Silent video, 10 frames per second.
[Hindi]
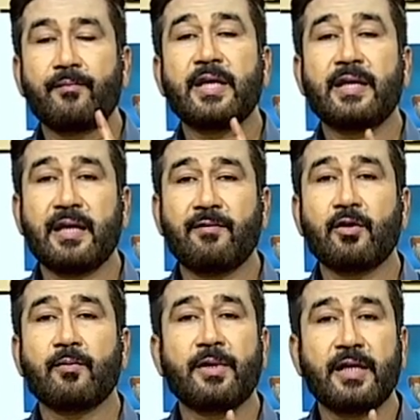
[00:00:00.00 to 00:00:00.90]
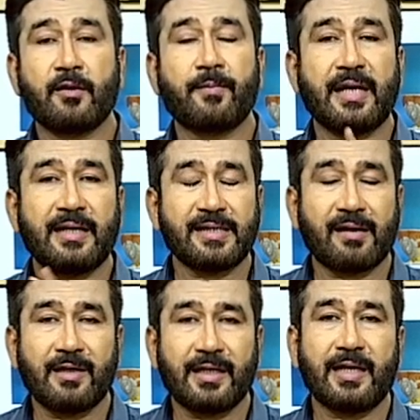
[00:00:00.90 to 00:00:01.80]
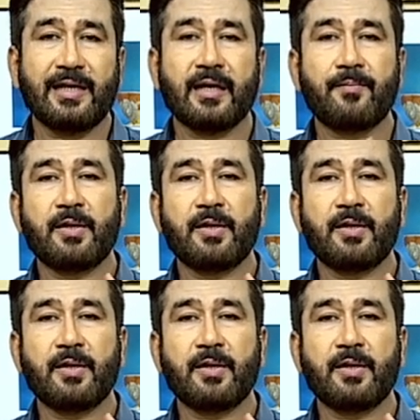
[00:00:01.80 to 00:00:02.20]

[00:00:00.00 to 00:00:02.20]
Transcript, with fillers: भीगे हुए भीगे पहले चावल डालिएगा